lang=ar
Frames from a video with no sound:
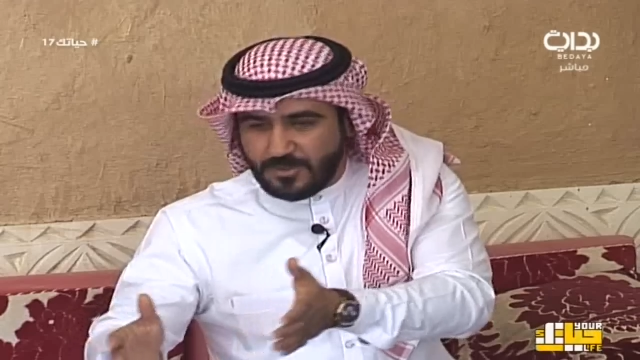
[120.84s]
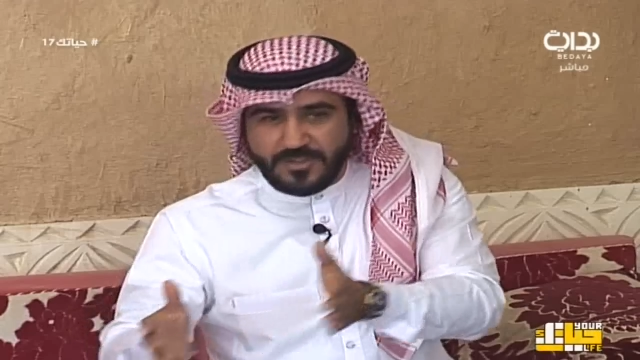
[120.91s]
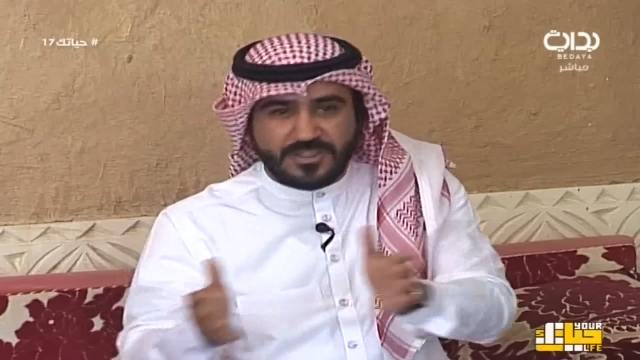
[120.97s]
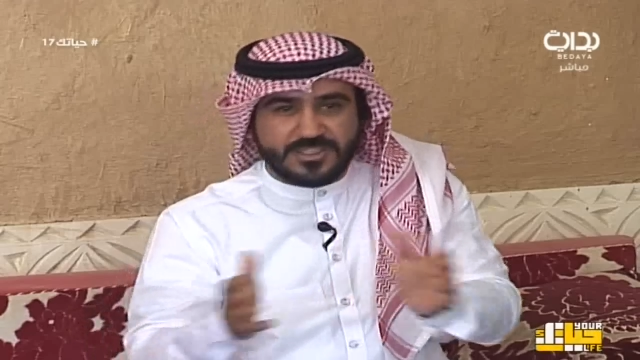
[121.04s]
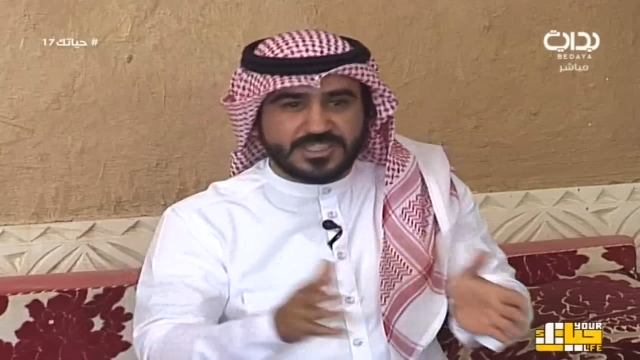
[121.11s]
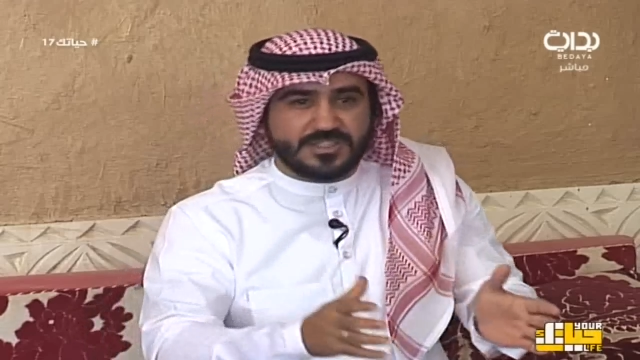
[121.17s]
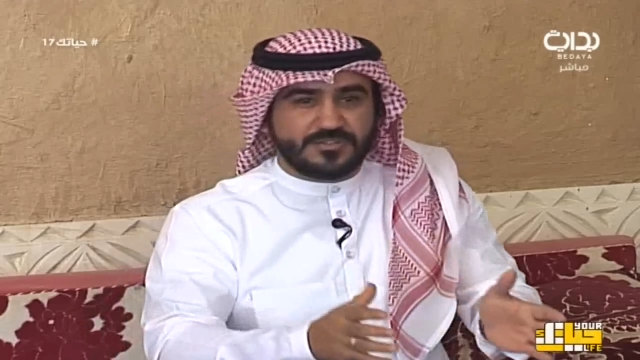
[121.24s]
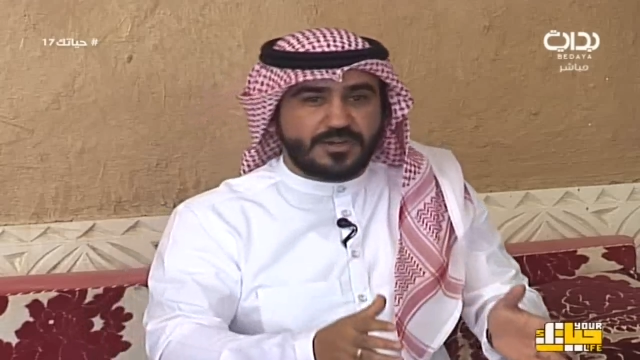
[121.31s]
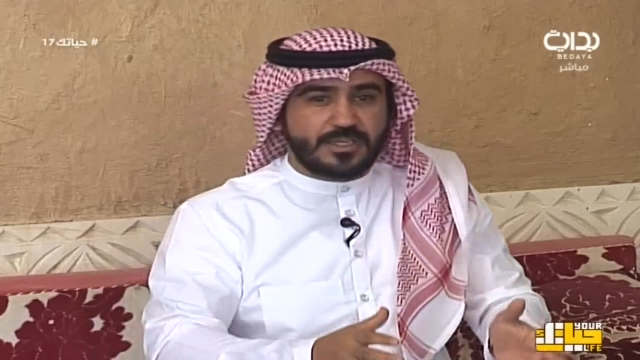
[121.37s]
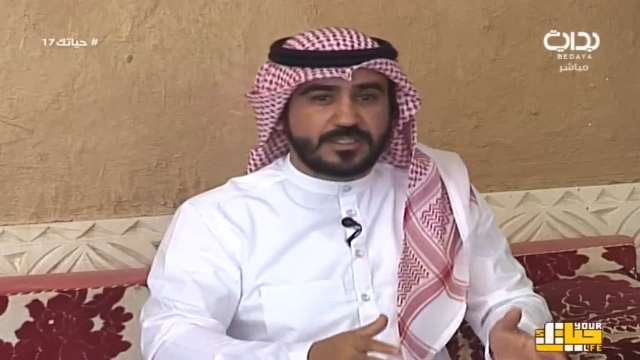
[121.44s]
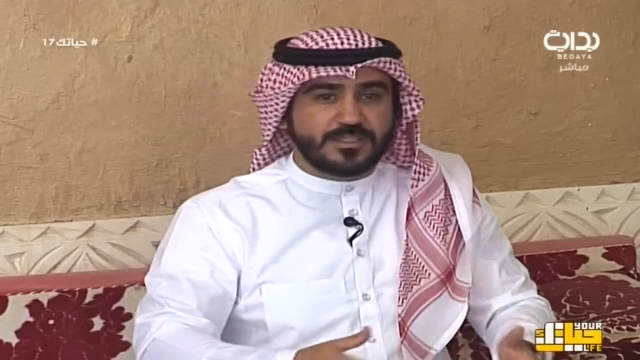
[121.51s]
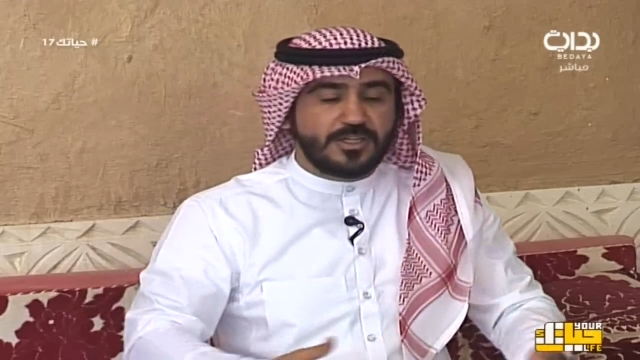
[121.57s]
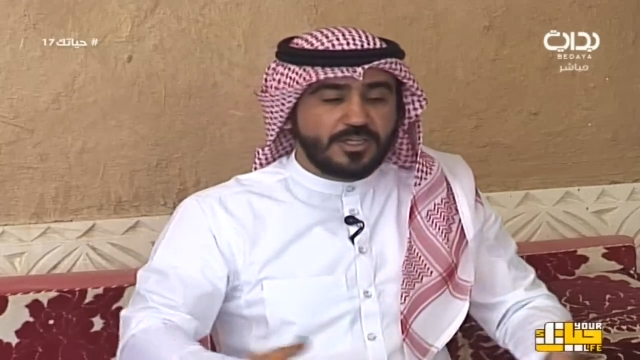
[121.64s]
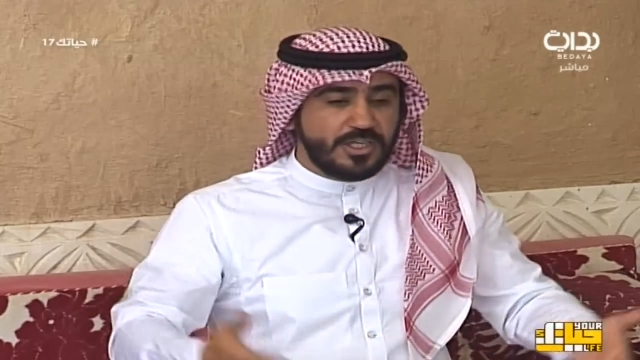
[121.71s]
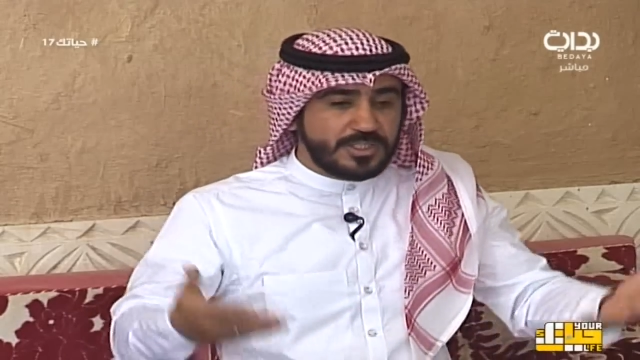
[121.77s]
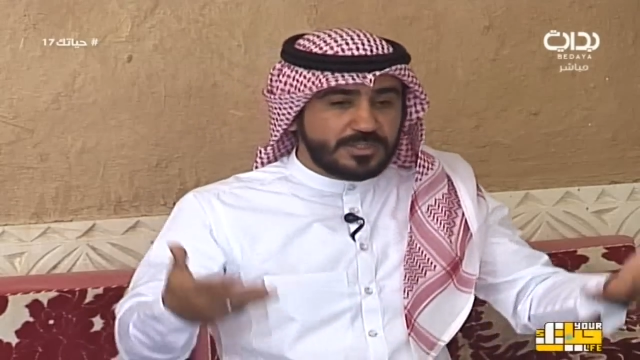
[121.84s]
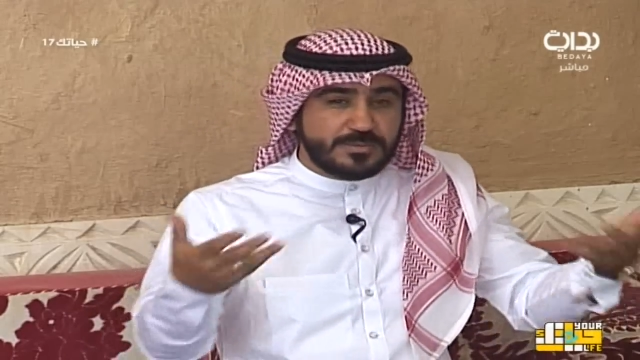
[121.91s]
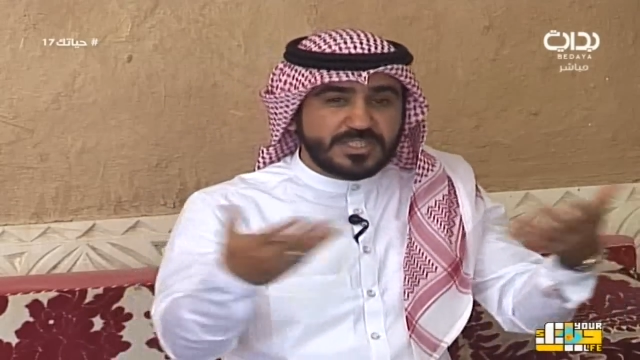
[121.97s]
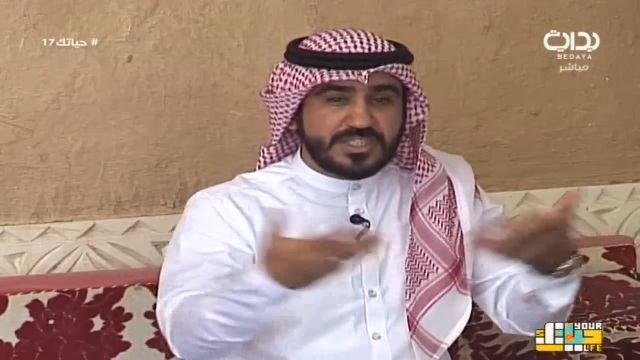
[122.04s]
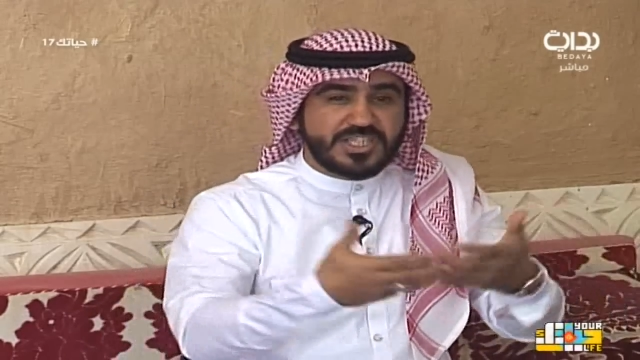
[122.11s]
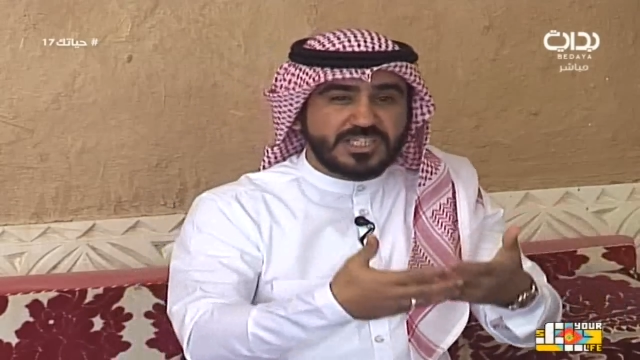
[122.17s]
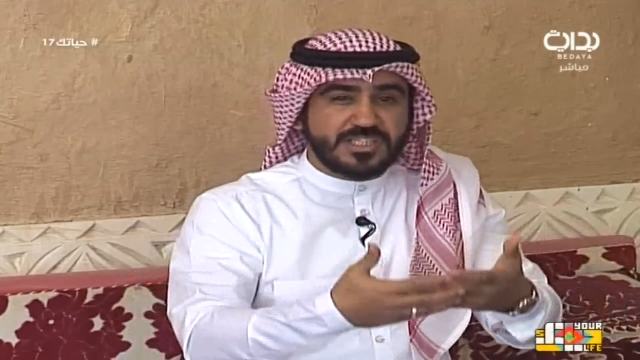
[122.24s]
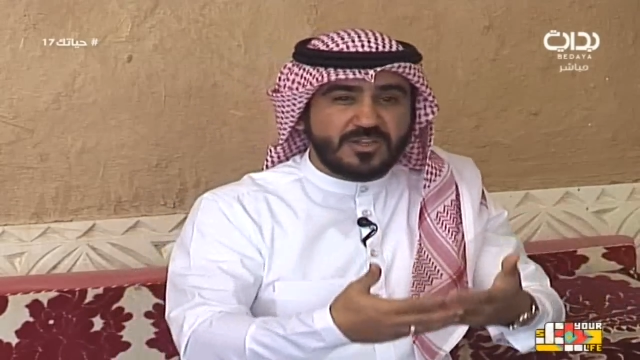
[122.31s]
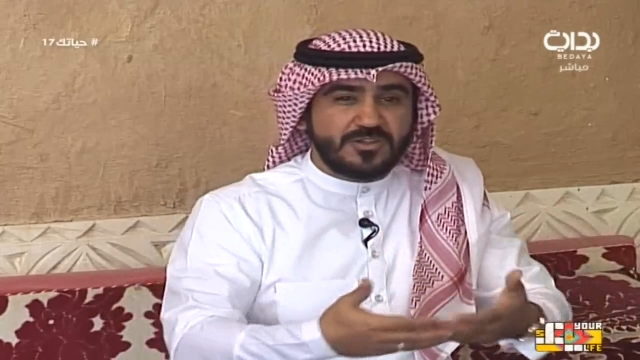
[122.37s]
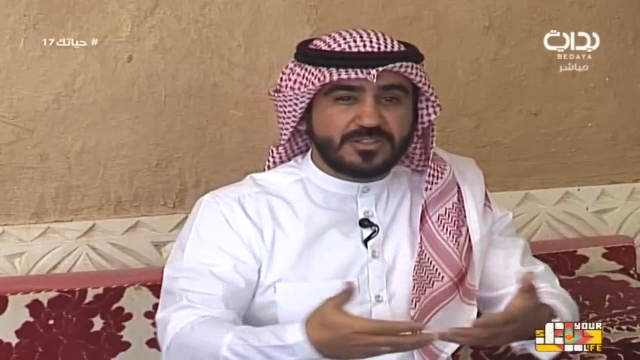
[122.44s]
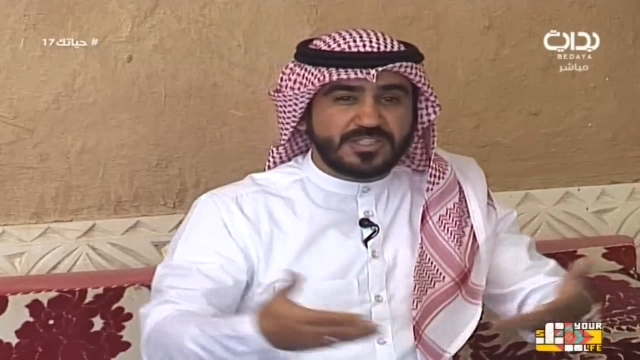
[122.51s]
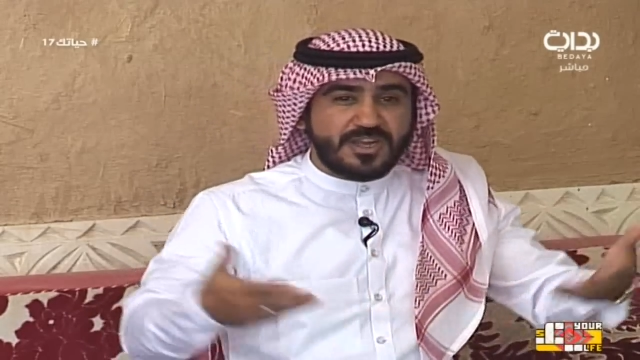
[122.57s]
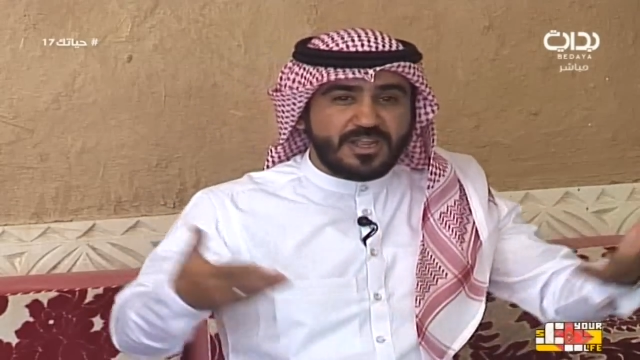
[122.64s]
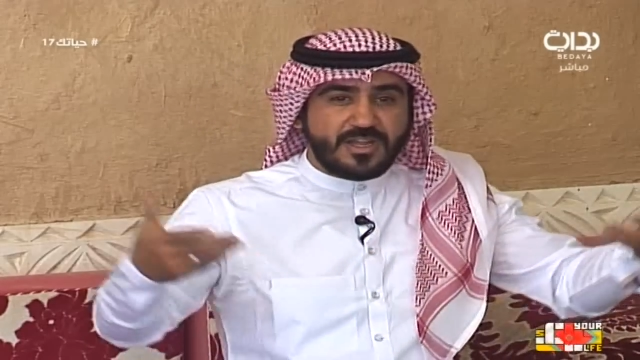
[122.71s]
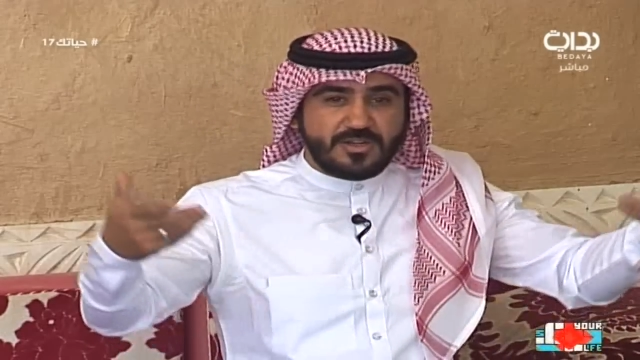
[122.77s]
وهذه لها صفات تبي تتجادلون
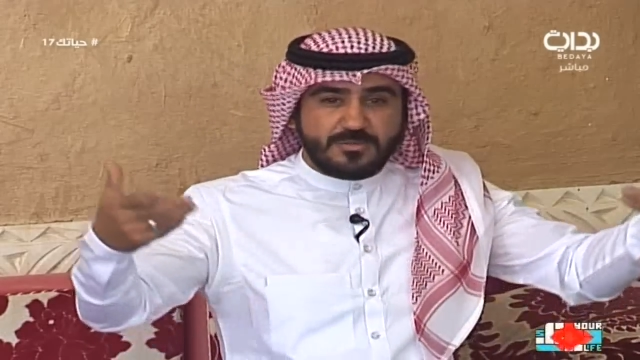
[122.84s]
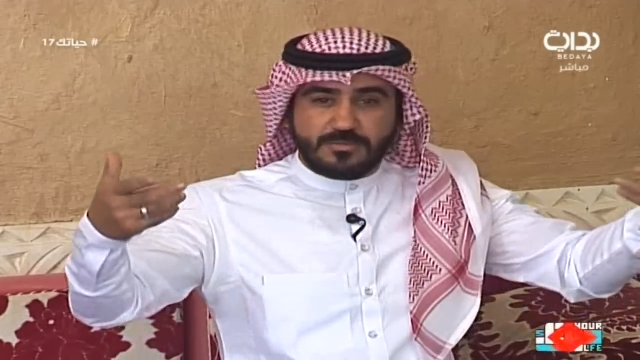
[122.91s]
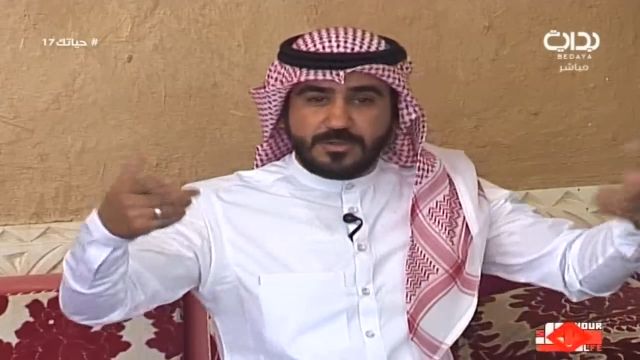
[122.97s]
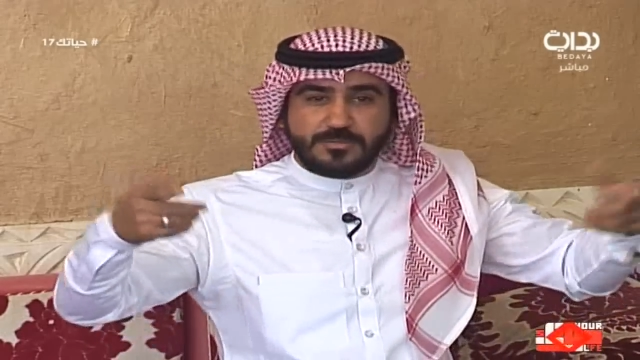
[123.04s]
تراكم